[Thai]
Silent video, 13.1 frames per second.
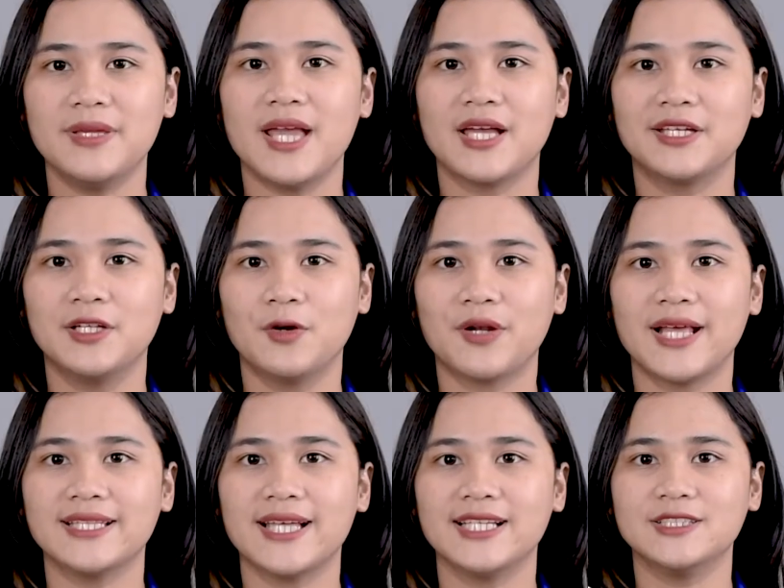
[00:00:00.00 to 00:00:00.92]
ยิ่งมีอะคริโล
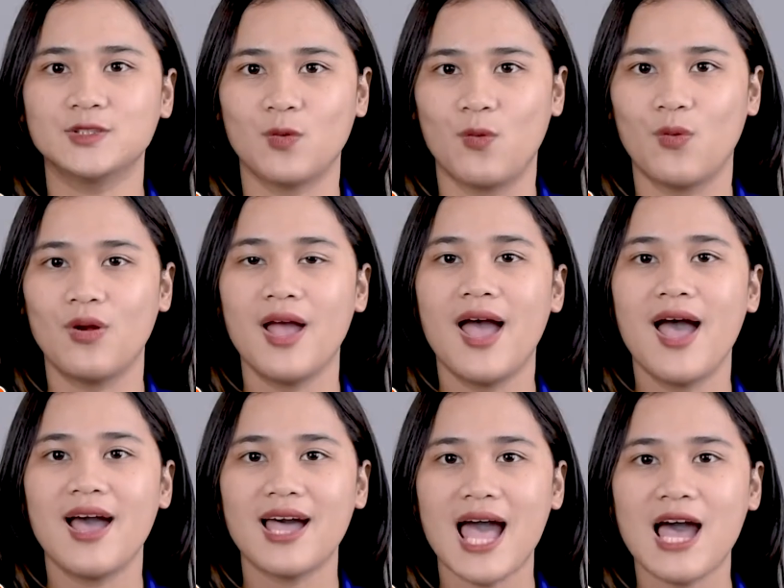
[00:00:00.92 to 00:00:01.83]
ไนไตรสูง
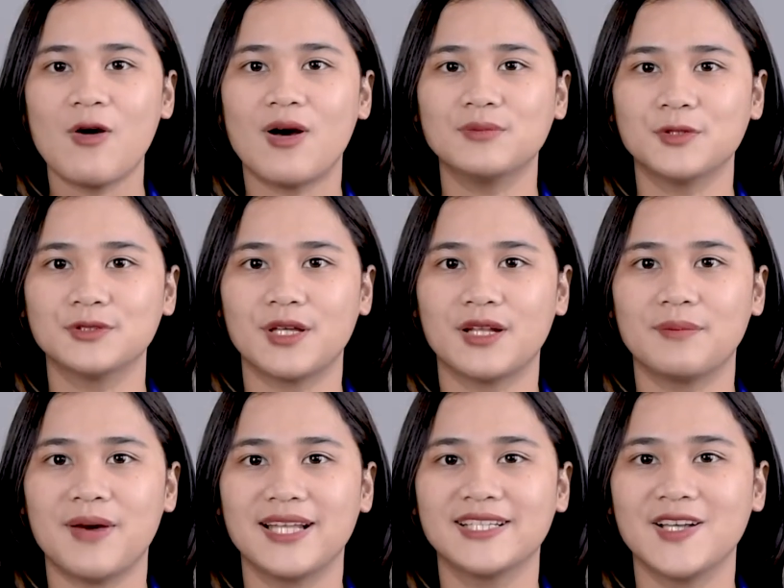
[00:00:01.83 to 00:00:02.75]
ค่าความทน
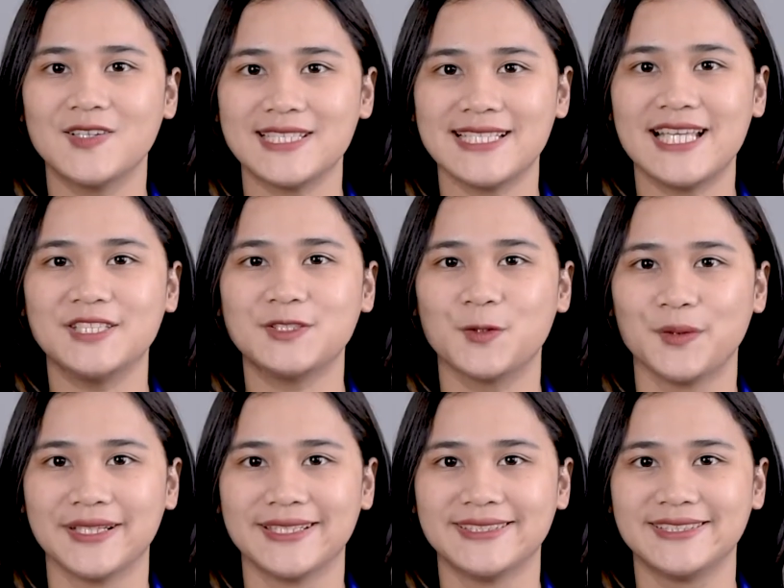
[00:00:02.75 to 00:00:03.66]
ต่อน้ำมันก็จะยิ่ง
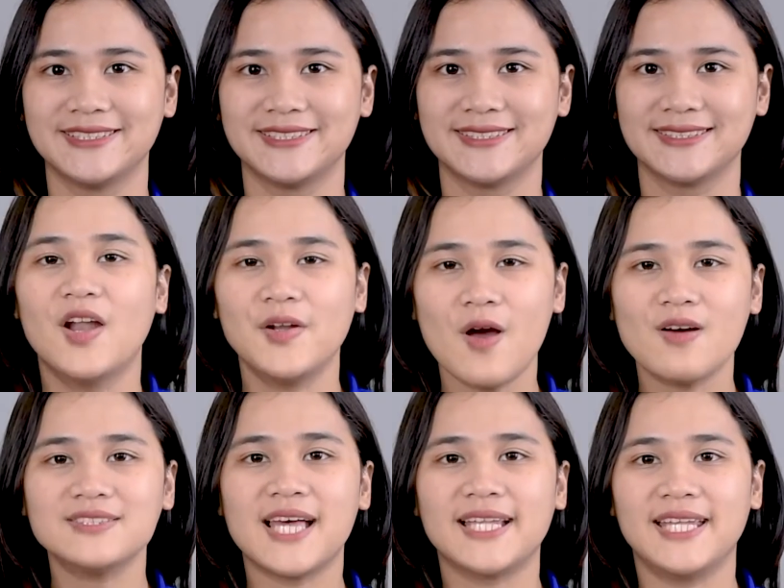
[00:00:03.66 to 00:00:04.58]
สูงขึ้น
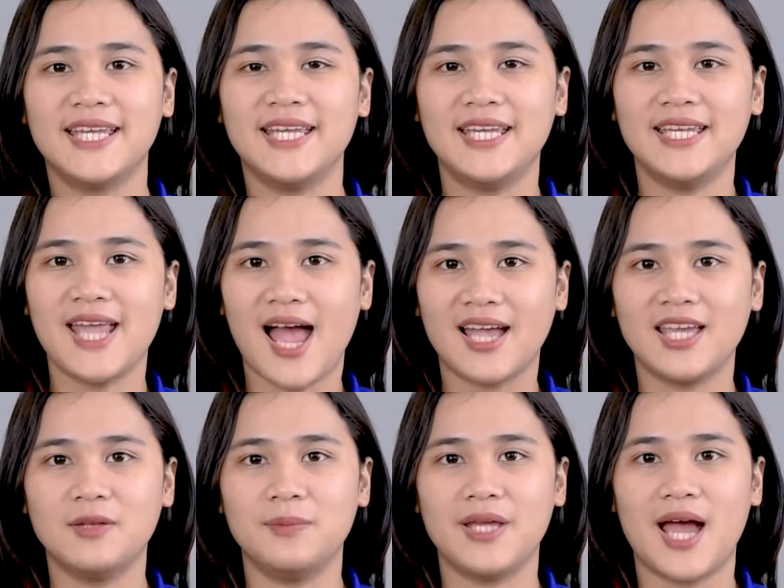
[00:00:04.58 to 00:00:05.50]
นอกจากนี้
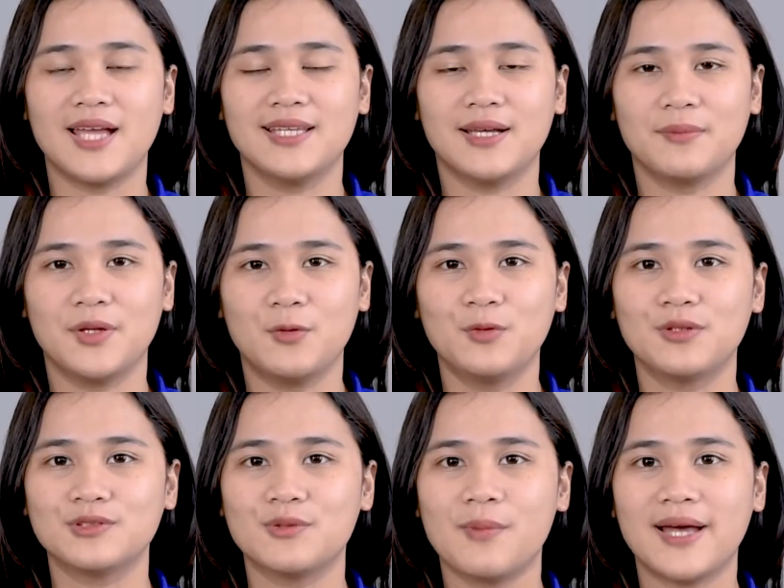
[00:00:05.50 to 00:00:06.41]
ยาง NBR ยังมี
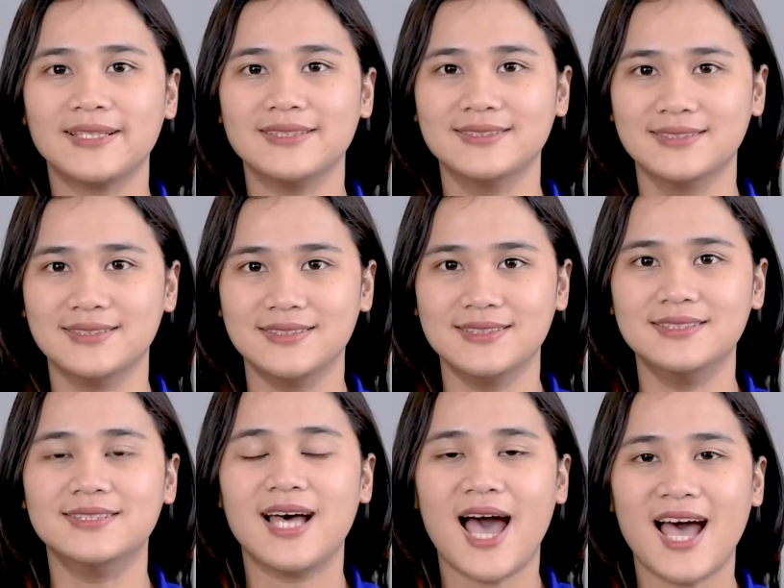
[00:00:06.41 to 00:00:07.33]
คุณสมบัติ
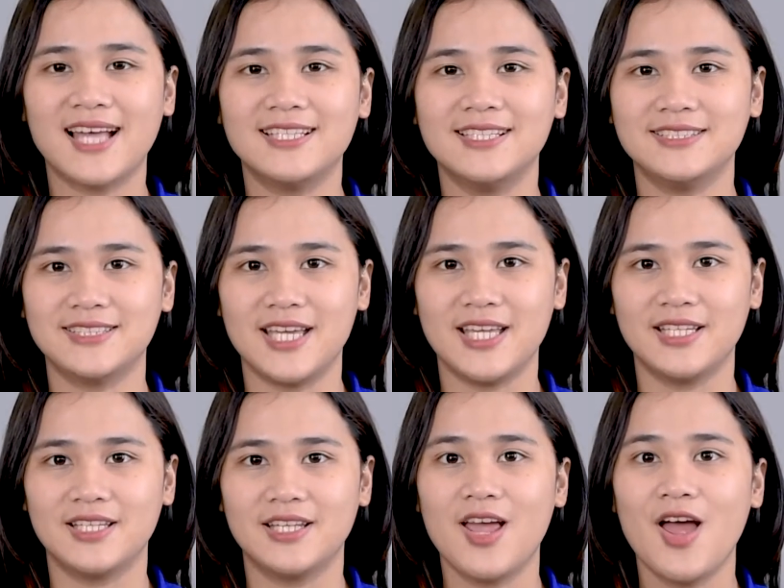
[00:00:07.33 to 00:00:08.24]
อื่นๆอาทิ
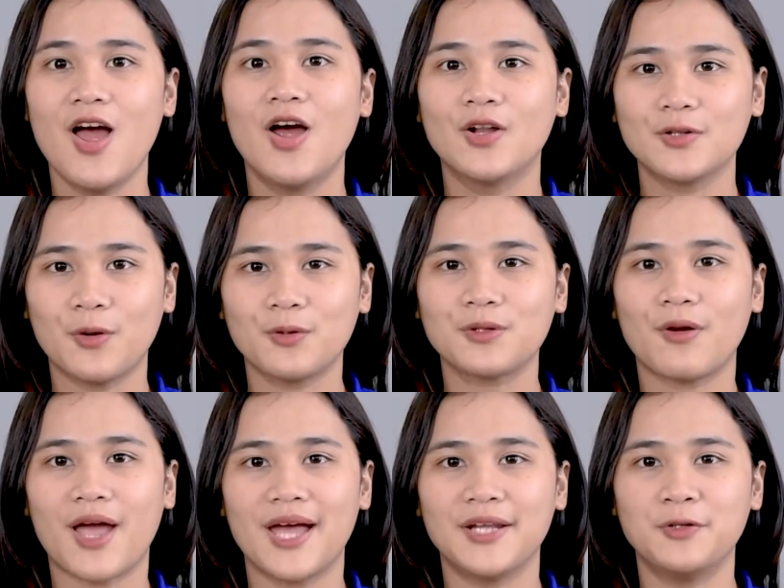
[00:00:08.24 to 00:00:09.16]
เช่นท
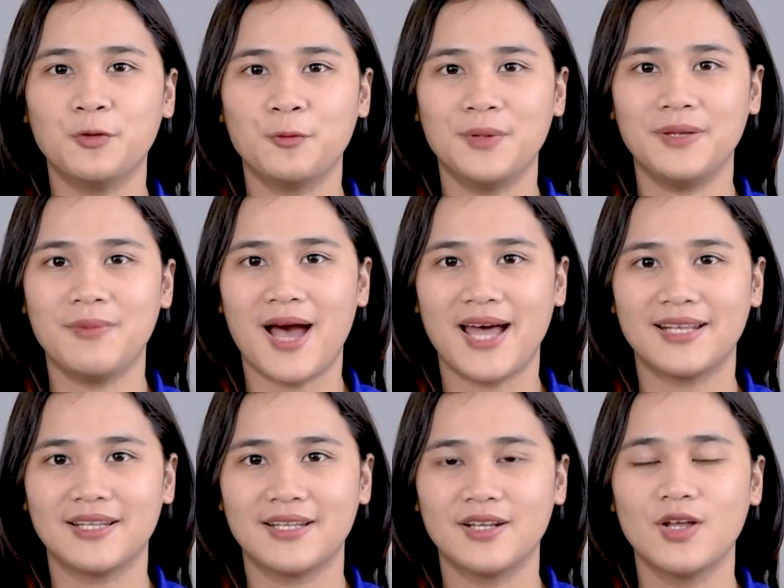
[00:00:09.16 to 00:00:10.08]
นต่อการถูกบีบ
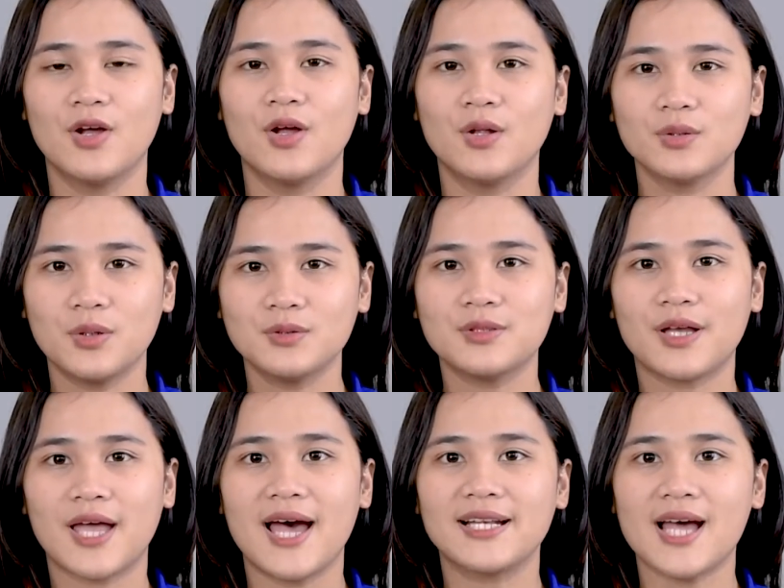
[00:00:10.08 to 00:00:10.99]
อัดท
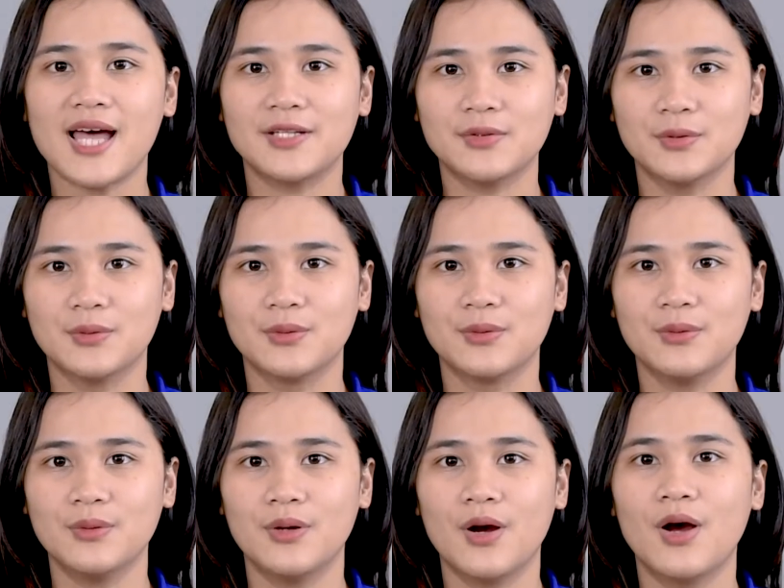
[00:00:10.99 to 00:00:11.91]
นต่อการขัดถู
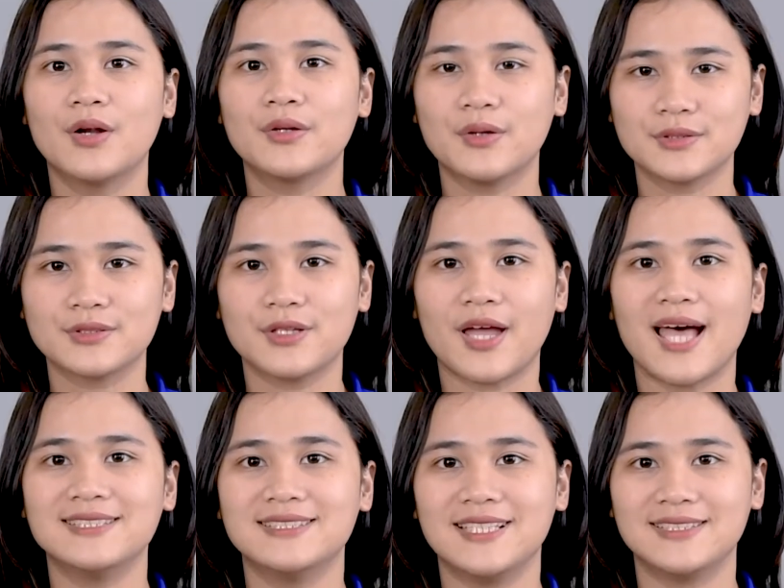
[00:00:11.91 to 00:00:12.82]
ทนต่
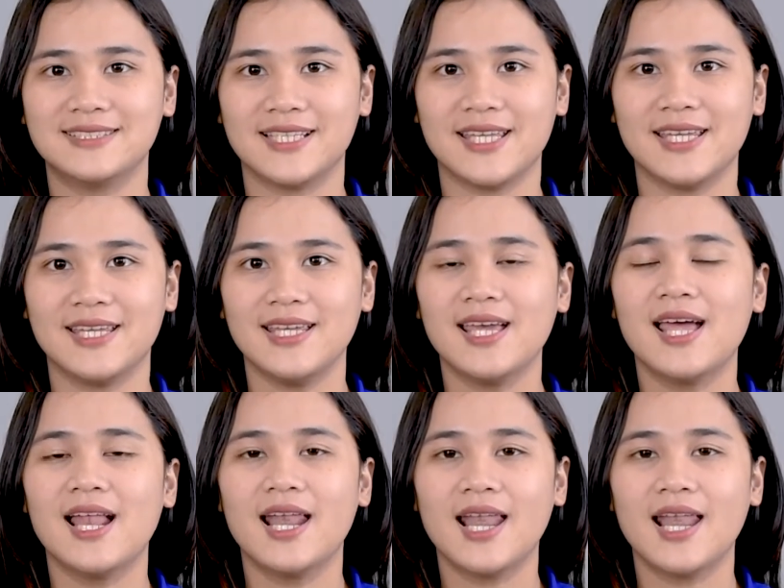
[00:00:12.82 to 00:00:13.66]
อการเสียดสี